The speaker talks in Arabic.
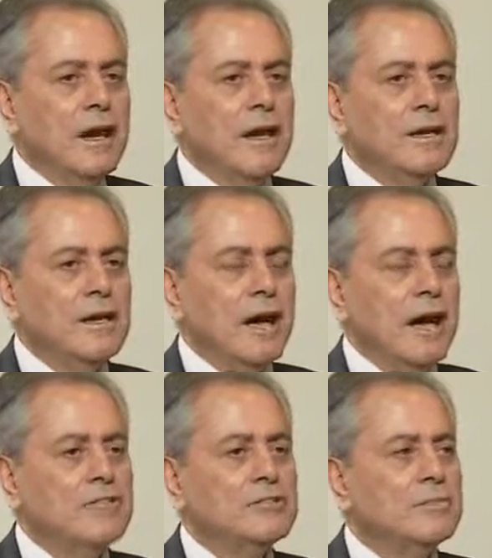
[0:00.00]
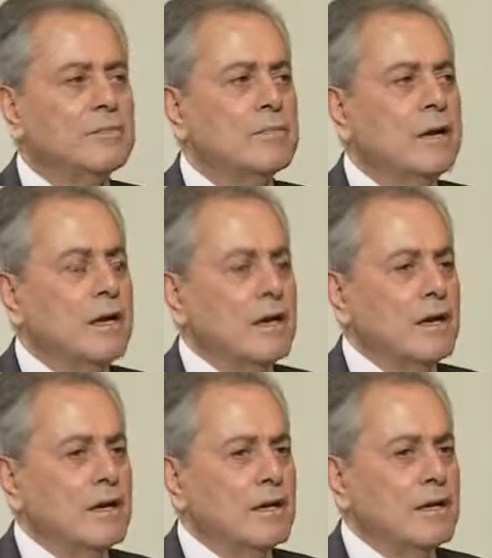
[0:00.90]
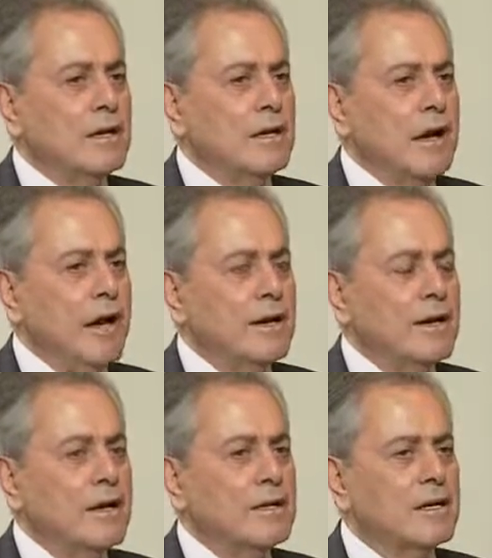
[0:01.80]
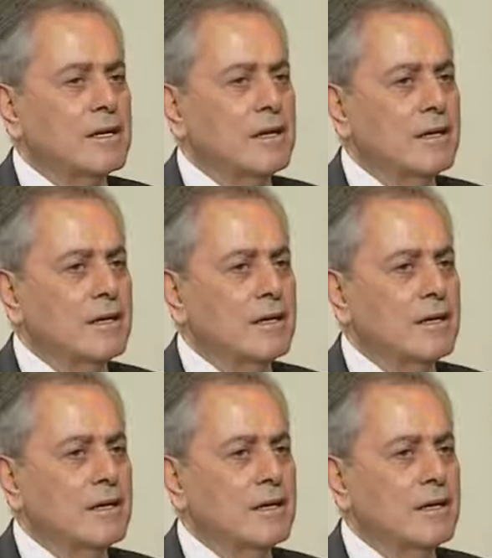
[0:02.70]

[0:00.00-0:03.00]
ان حجم الحراك